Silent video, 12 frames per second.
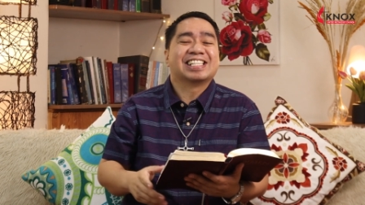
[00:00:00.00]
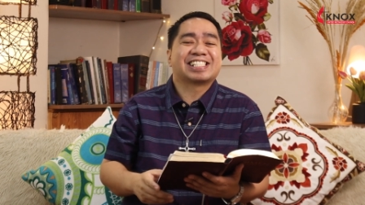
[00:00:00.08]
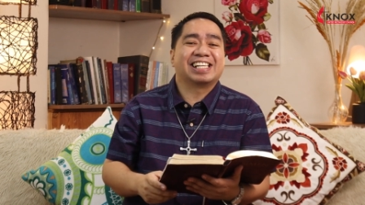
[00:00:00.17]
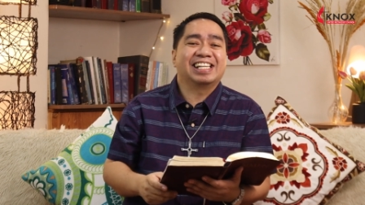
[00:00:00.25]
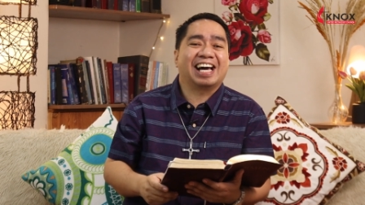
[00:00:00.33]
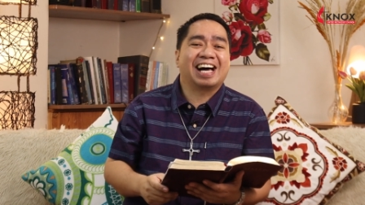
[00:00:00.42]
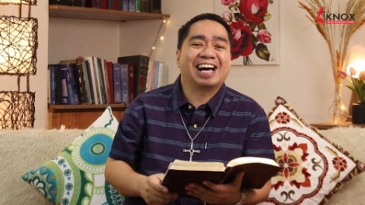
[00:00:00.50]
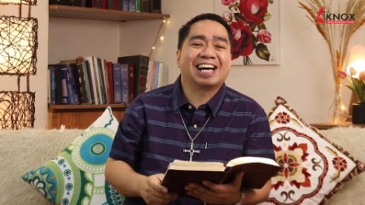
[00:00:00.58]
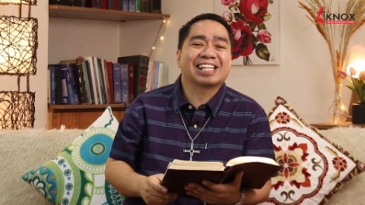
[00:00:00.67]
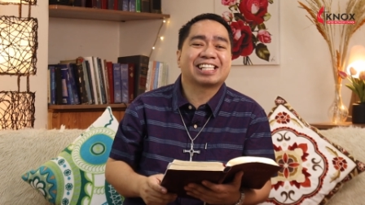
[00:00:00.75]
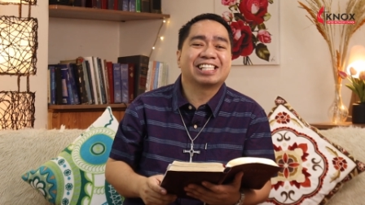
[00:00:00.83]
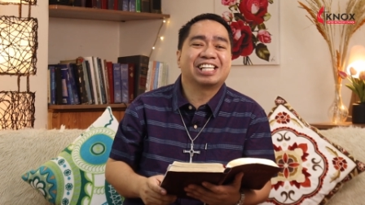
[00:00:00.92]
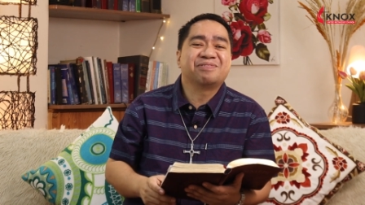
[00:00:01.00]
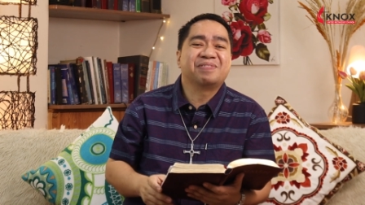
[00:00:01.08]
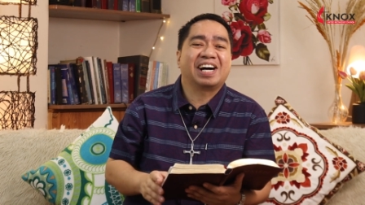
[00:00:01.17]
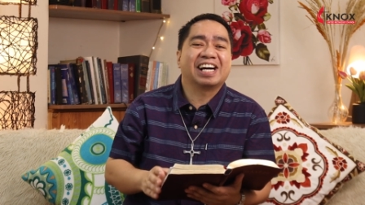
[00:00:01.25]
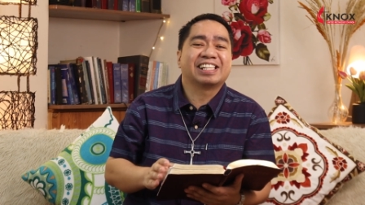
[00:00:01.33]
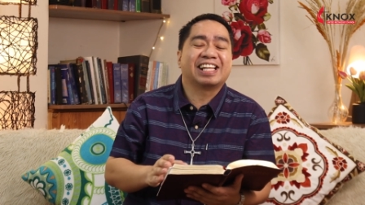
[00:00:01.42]
sa lahat ng
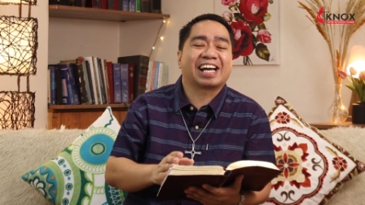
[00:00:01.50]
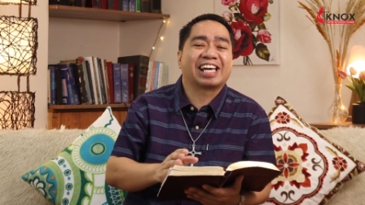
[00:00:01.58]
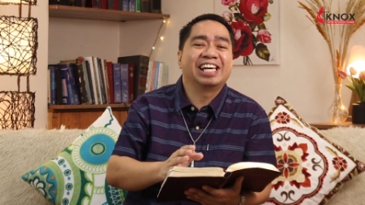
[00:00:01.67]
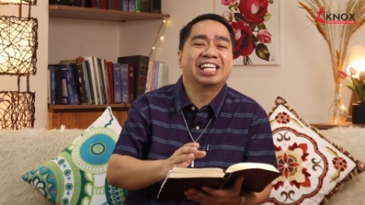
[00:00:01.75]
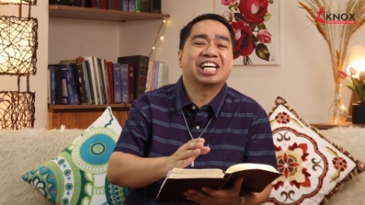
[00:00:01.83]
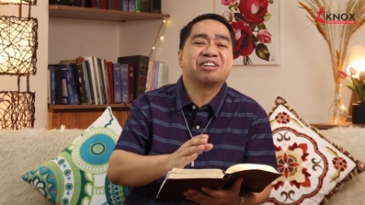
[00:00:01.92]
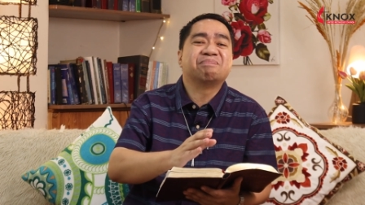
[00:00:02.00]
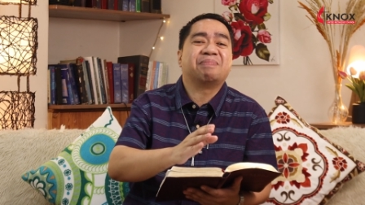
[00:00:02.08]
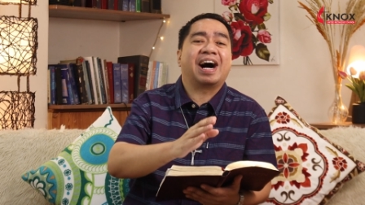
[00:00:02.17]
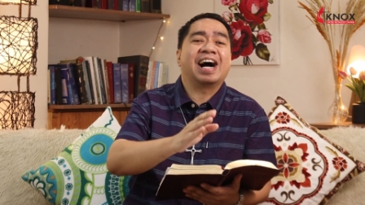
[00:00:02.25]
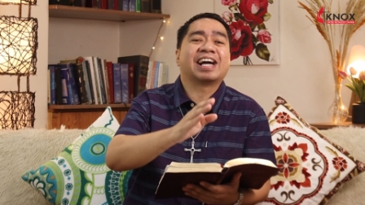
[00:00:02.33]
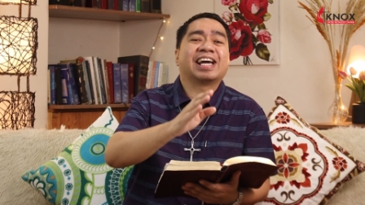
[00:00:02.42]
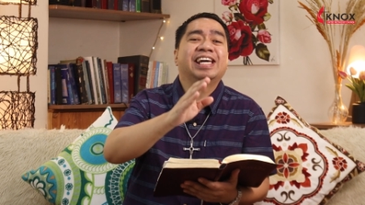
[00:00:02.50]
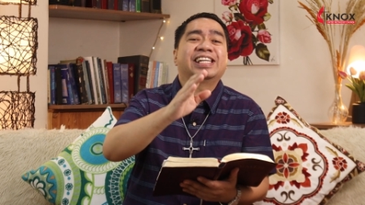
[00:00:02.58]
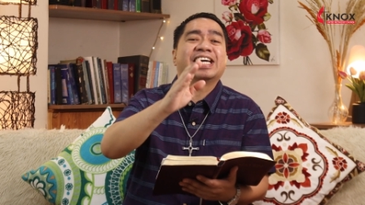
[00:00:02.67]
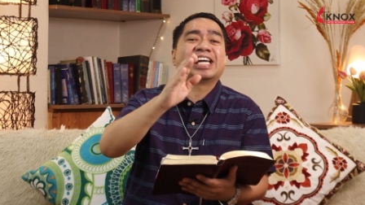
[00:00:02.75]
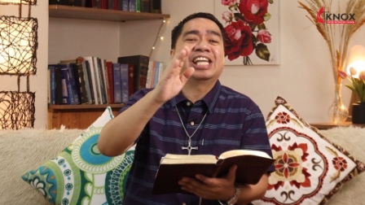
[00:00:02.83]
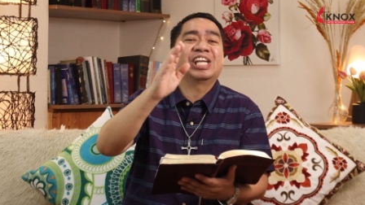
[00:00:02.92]
mga dakilang bagay
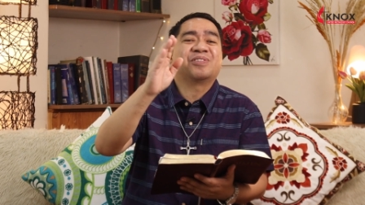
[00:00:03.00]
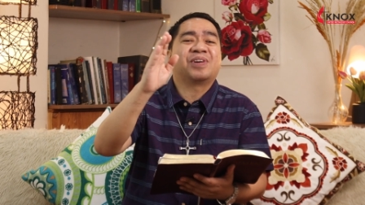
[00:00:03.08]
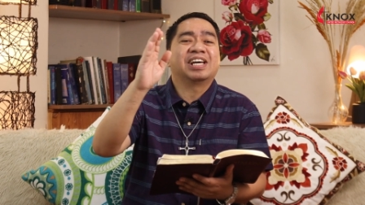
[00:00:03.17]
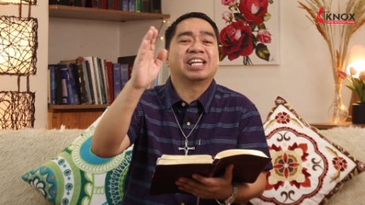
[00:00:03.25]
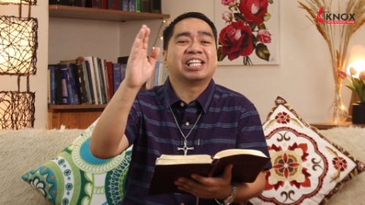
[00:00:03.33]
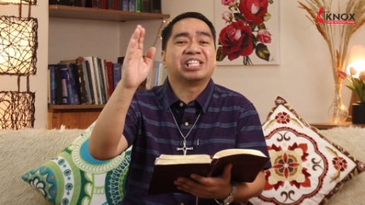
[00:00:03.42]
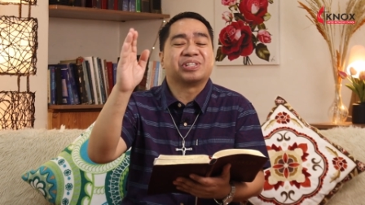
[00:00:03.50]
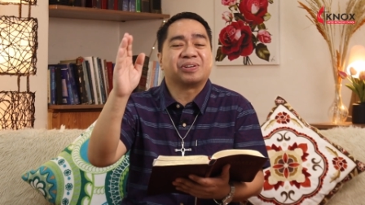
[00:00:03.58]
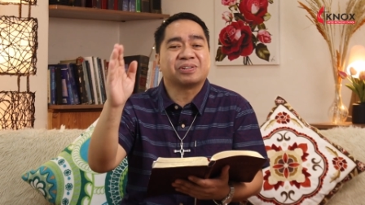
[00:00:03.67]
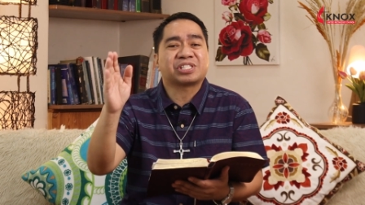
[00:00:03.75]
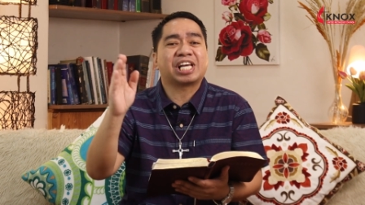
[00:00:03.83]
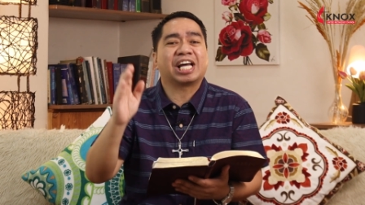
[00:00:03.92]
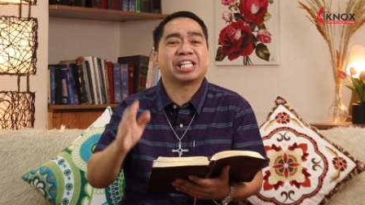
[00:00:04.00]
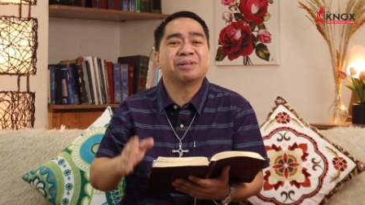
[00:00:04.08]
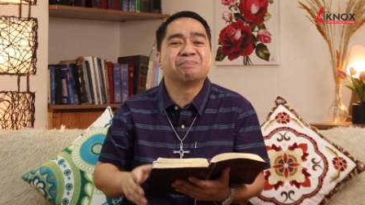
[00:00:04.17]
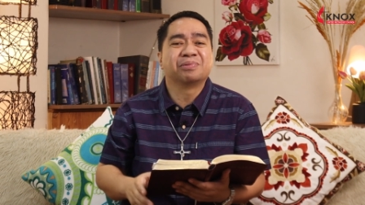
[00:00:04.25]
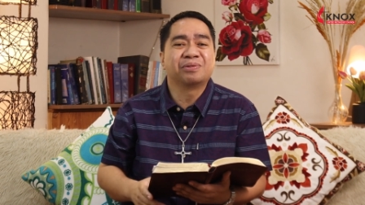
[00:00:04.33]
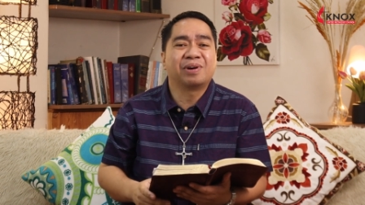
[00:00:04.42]
na ginawa ng Diyos sa
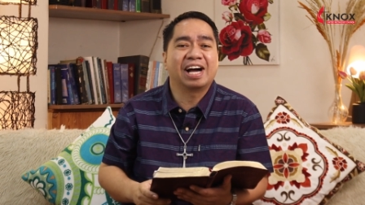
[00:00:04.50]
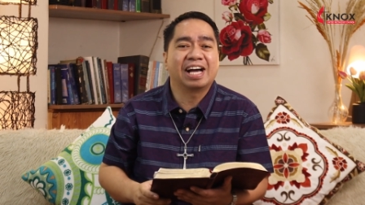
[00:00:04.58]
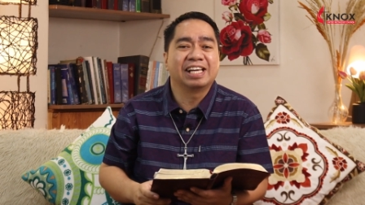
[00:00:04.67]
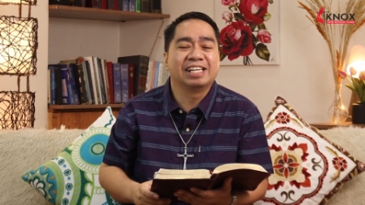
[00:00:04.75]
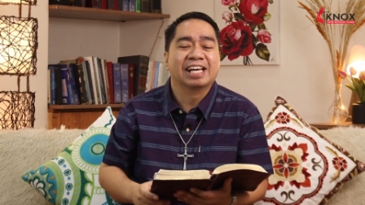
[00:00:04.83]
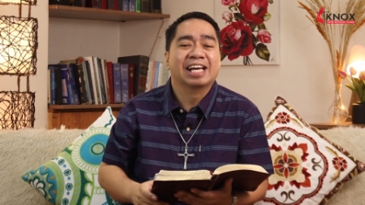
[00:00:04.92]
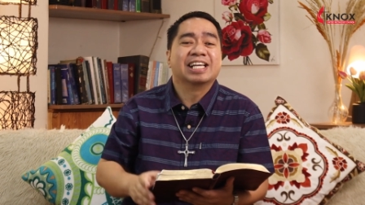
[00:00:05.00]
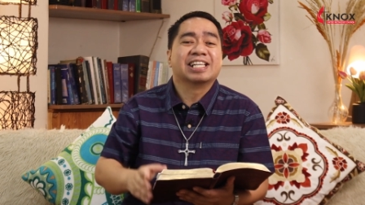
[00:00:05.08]
ating buhay,